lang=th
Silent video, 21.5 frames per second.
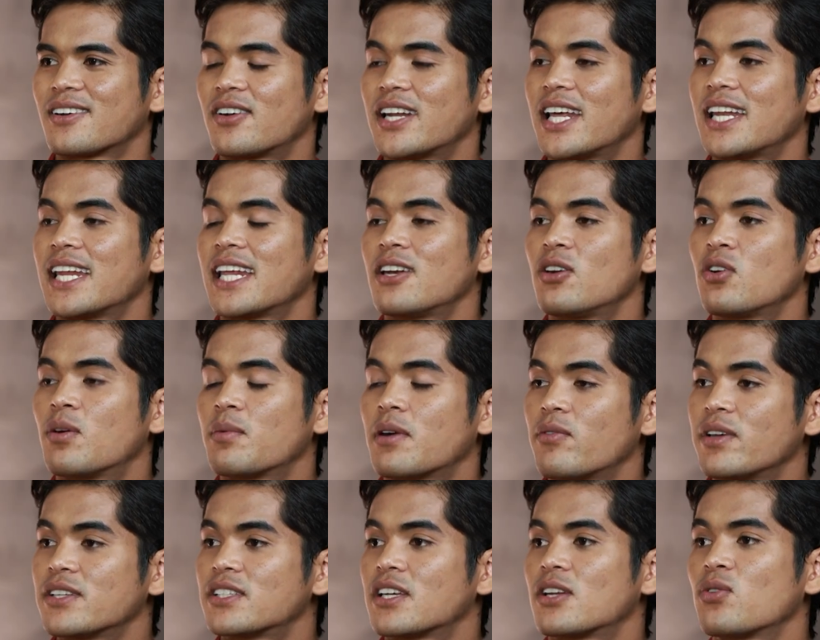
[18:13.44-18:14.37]
ก็ได้เล่นร่วม
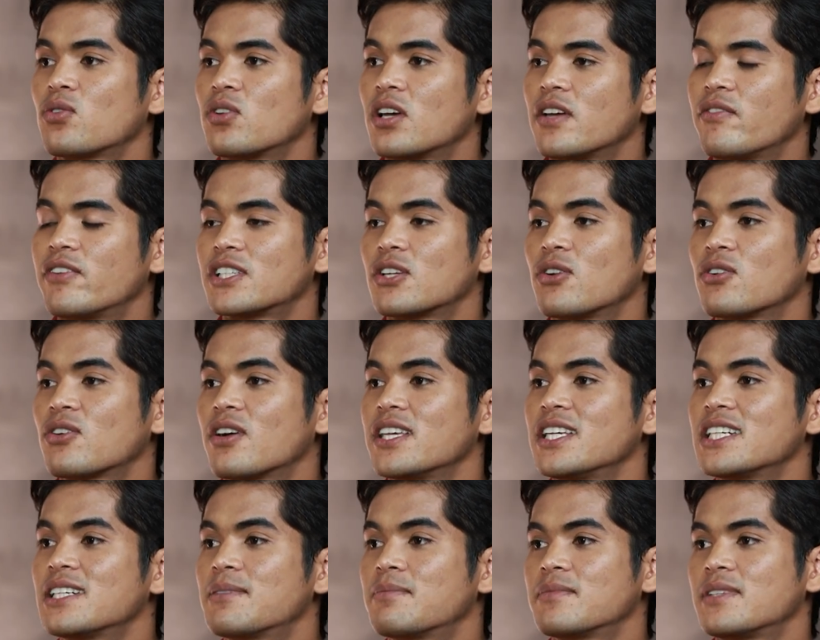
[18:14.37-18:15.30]
กับวิสรุตด้วยวิสรุตก็
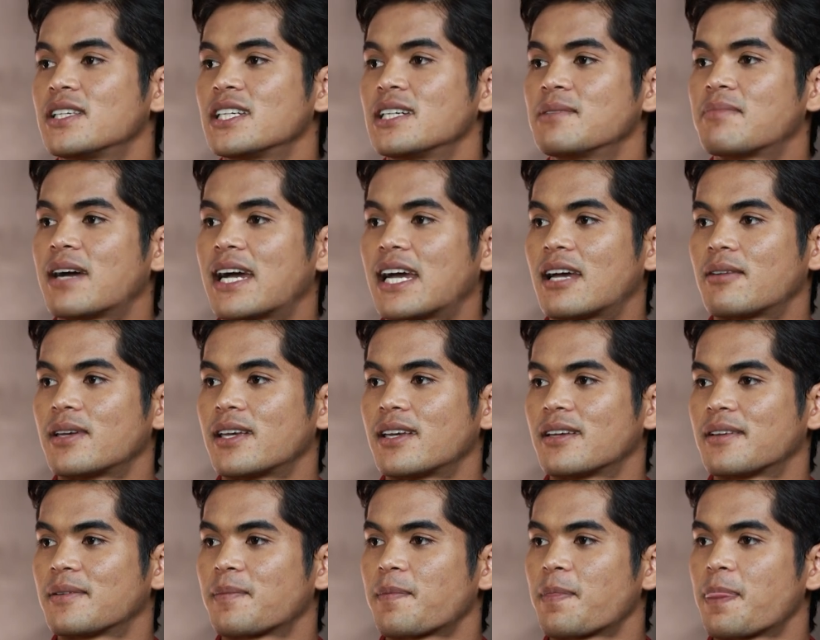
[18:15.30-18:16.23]
ยืมยืมมา
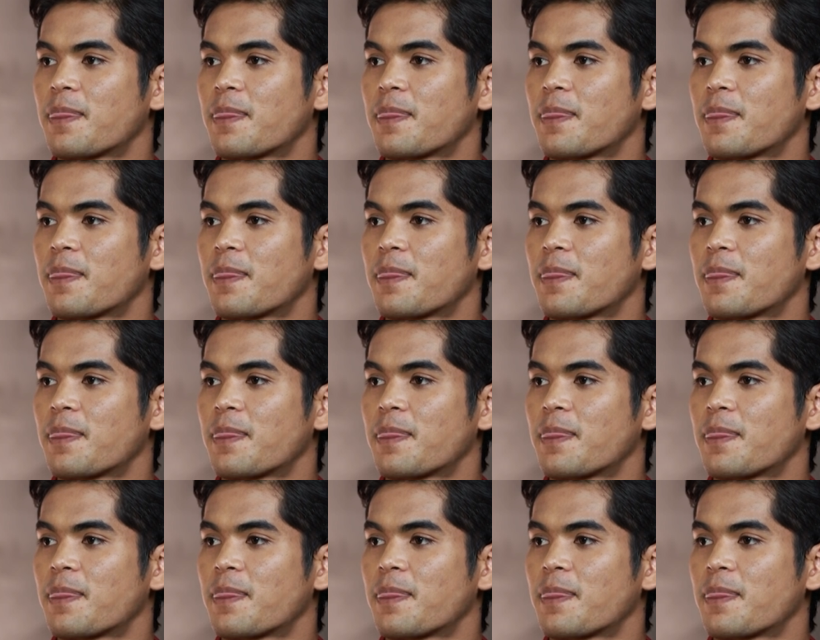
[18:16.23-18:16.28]
พี่